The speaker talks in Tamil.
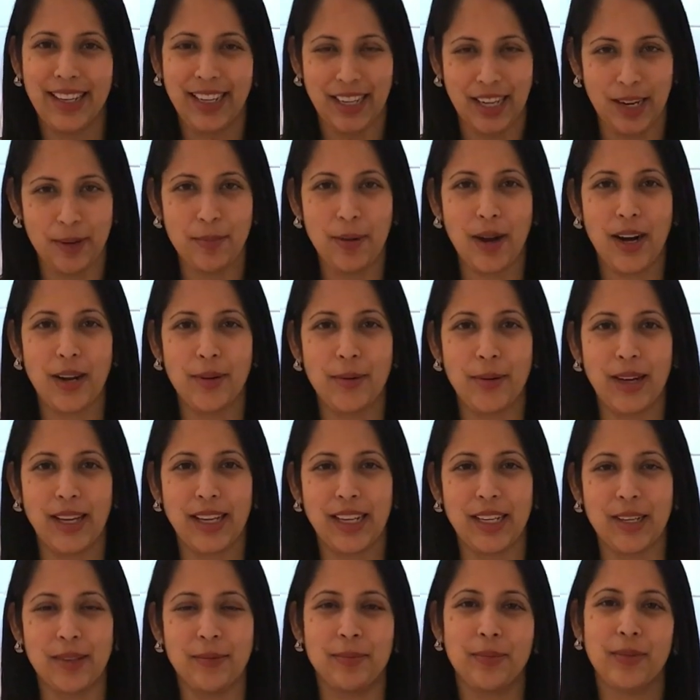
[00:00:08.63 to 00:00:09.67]
எல்லாருக்கும் என் அன்பான
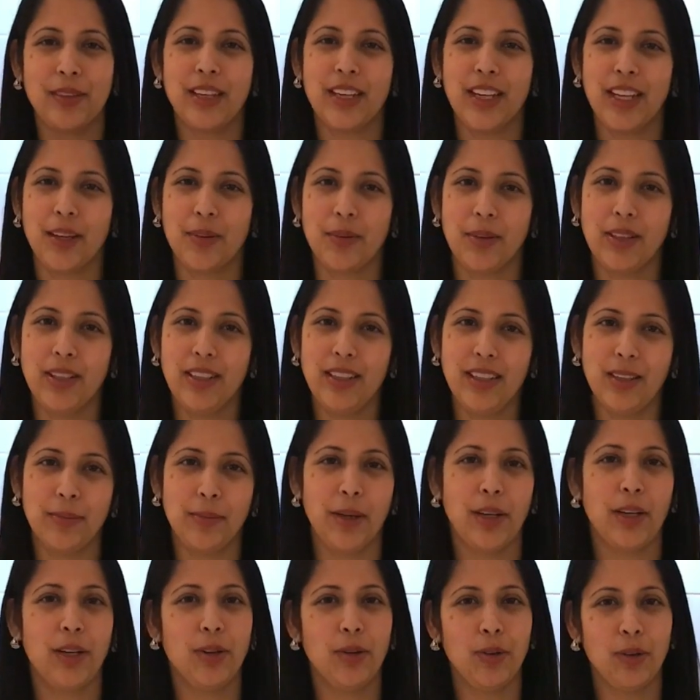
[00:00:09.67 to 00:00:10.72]
வணக்கம் இன்றைக்கி வந்து
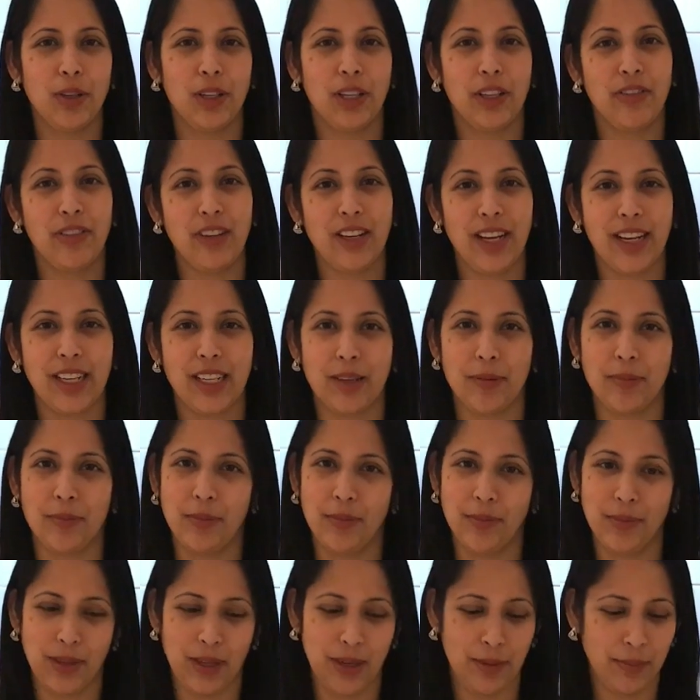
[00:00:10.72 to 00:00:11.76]
நம்ம இன்னொரு டிஃபன் ஐட்டம்
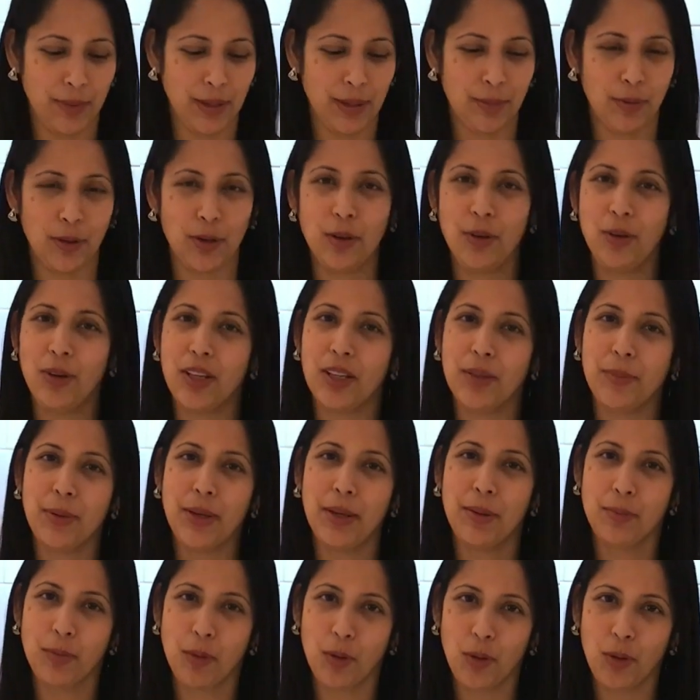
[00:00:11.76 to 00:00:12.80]
பண்ண போகிறோம் அது
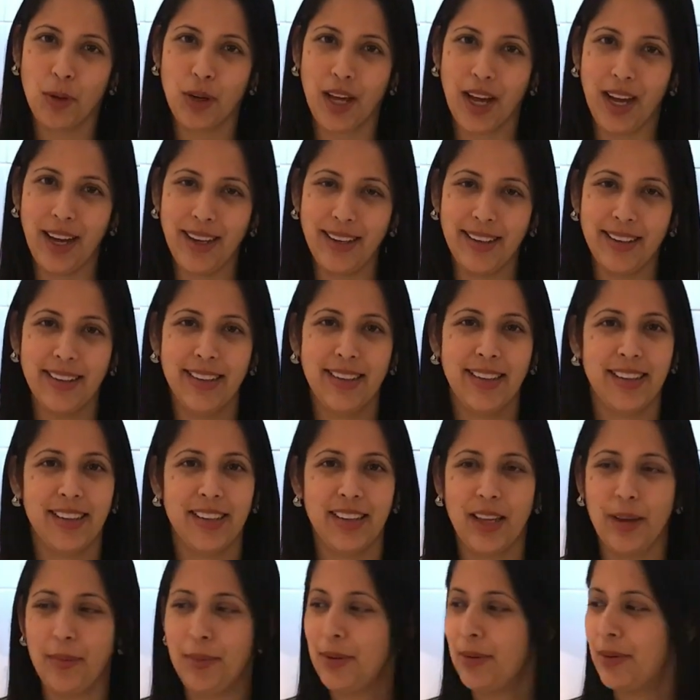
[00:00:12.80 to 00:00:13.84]
பேர் போண்டா
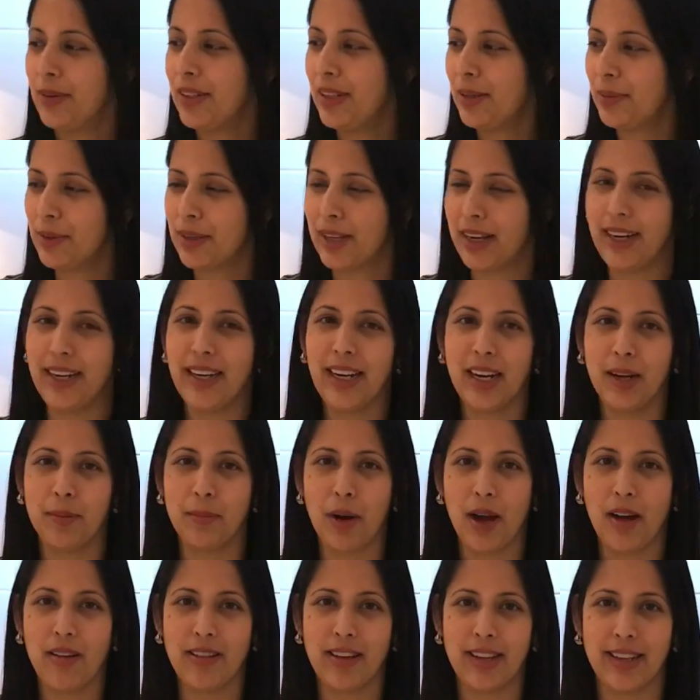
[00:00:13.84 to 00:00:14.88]
இதை எப்படி வந்து நம்ம கிரைண்டரில்
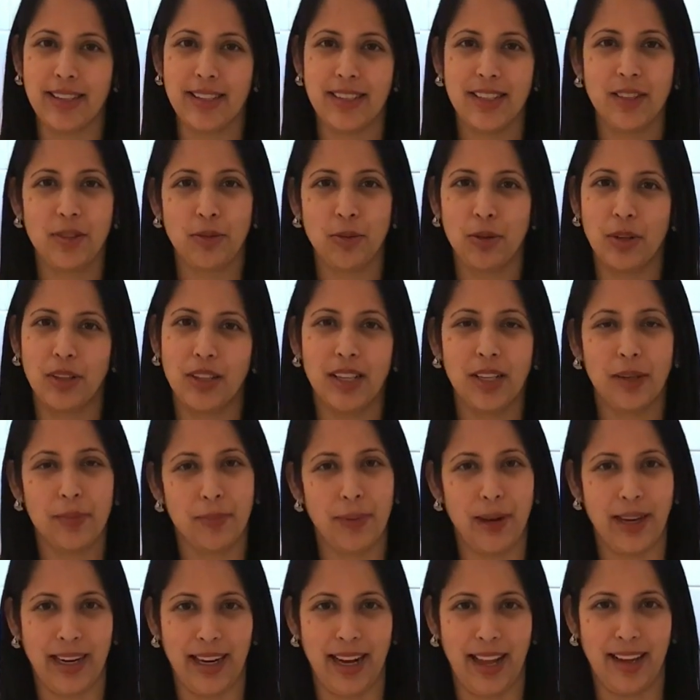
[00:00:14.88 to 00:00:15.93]
மாவு அரைச்சி சுடுறதுன்னு
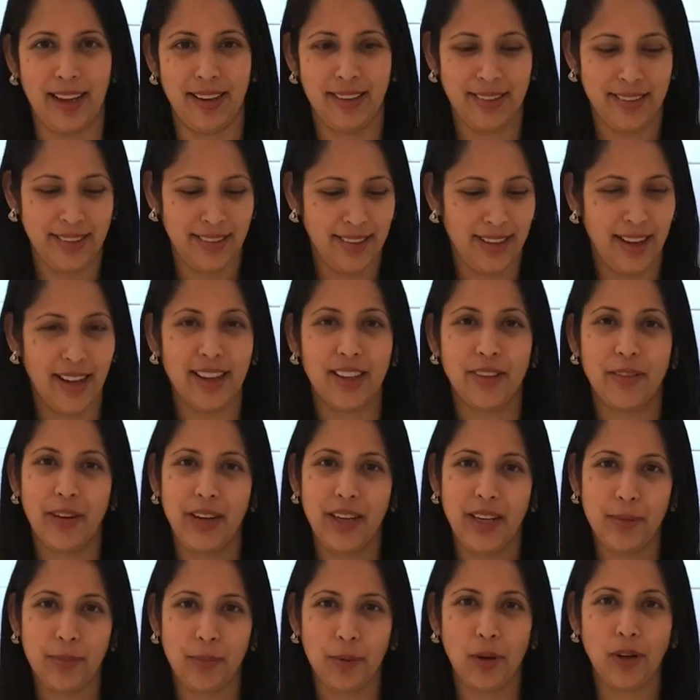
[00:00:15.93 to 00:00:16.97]
நம்ம பார்க்கலாம் அதுக்கு
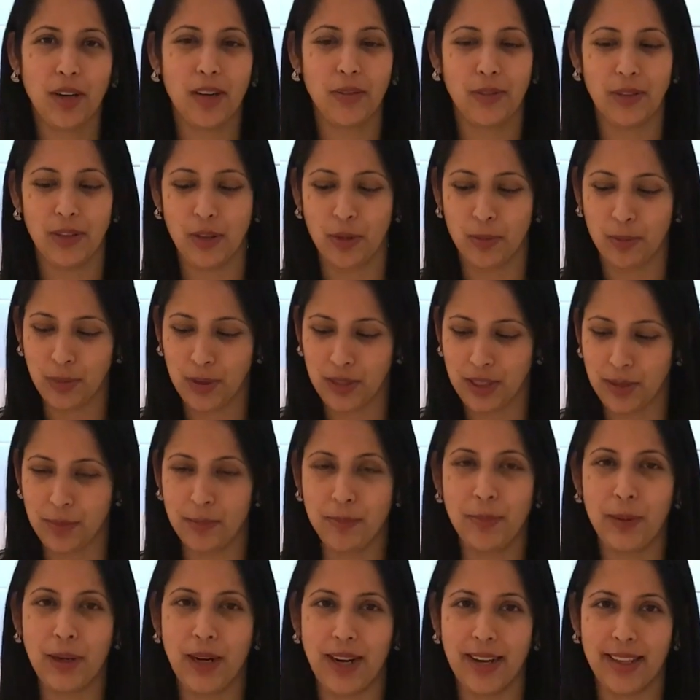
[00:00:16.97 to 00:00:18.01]
வேண்டிய பொருட்கள் வந்து ரொம்ப
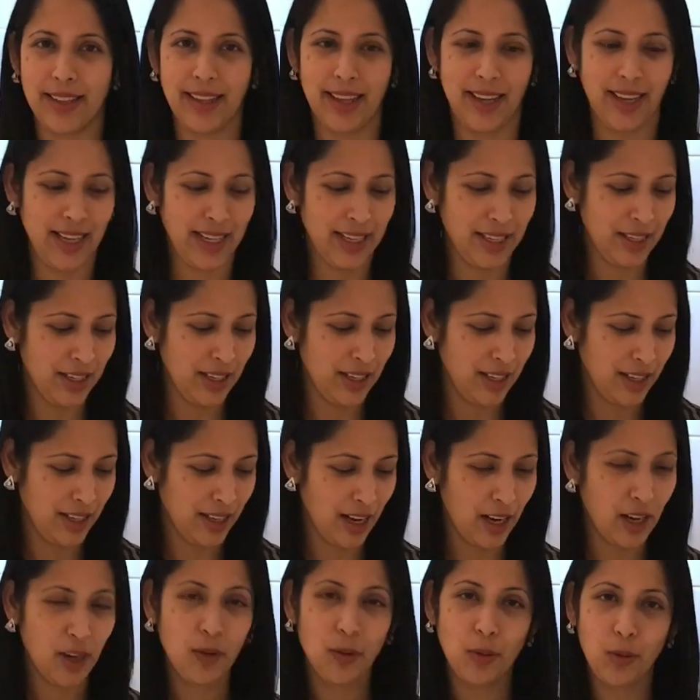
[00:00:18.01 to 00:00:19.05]
சிம்பிளானது தான்
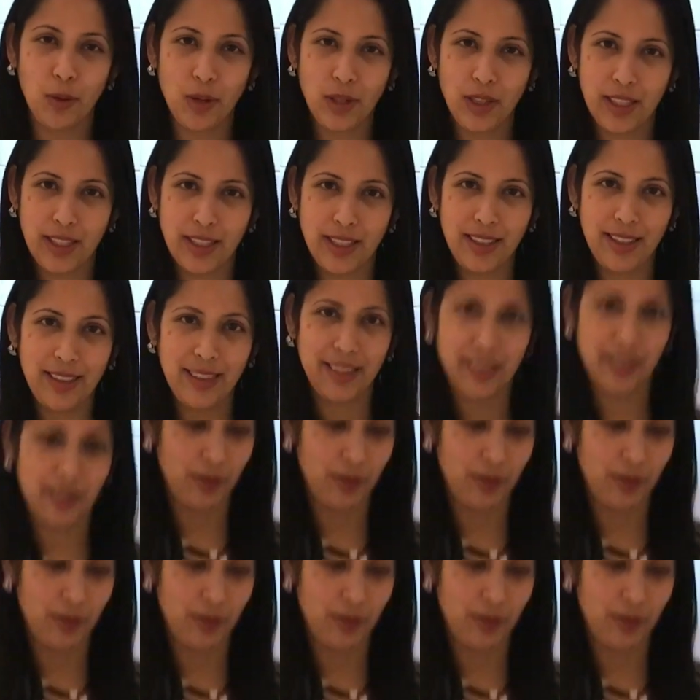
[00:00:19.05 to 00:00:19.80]
நல்லா உளுந்து